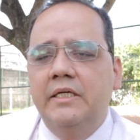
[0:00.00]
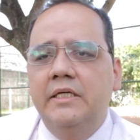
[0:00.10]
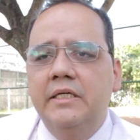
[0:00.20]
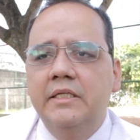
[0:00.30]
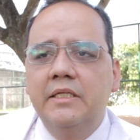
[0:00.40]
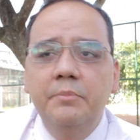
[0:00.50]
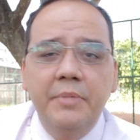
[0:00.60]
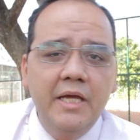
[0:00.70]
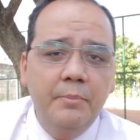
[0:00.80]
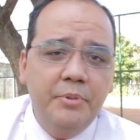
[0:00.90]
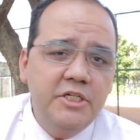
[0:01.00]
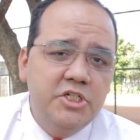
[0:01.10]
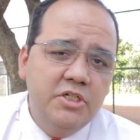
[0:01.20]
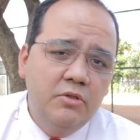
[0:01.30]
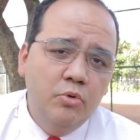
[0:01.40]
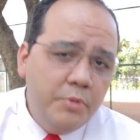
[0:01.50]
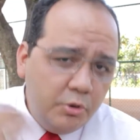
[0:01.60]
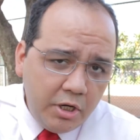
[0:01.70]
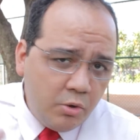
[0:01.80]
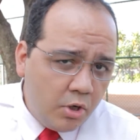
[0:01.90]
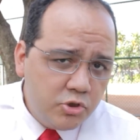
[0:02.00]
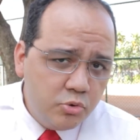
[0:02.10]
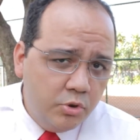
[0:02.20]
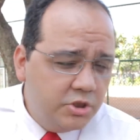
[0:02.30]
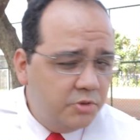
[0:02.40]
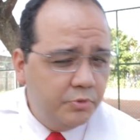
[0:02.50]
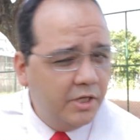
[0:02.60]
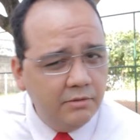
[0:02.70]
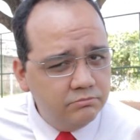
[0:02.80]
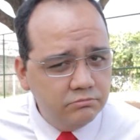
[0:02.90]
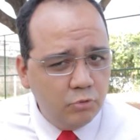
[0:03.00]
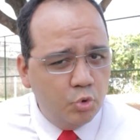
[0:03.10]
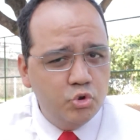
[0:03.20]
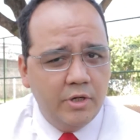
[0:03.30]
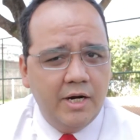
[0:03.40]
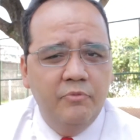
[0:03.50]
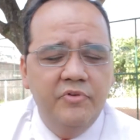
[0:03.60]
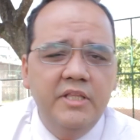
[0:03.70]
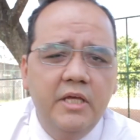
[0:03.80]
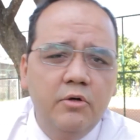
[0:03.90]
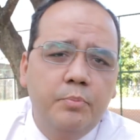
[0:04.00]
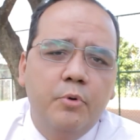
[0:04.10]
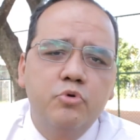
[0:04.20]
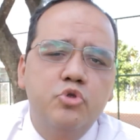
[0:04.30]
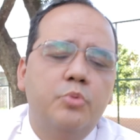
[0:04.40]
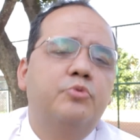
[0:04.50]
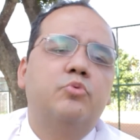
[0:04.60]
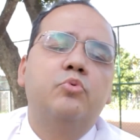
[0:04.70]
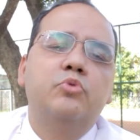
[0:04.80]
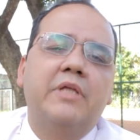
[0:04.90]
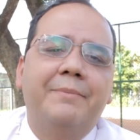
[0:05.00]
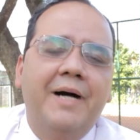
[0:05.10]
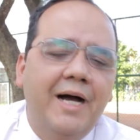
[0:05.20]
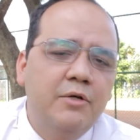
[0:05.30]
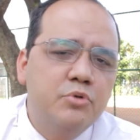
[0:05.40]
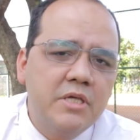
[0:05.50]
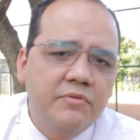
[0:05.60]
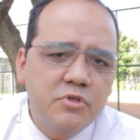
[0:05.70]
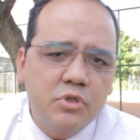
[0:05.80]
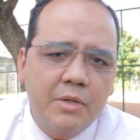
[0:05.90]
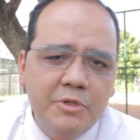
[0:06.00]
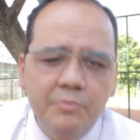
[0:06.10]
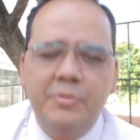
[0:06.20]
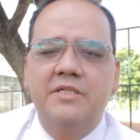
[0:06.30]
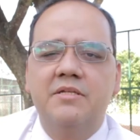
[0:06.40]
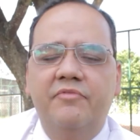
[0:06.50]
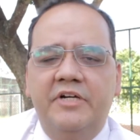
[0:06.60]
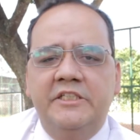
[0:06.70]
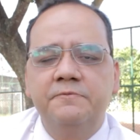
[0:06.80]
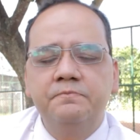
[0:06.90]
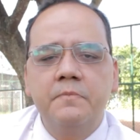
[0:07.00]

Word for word: e também aprendi no meu negócio hoje, porque hoje eu acabo vendendo um pouco sobre o trabalho, o serviço que a minha empresa faz.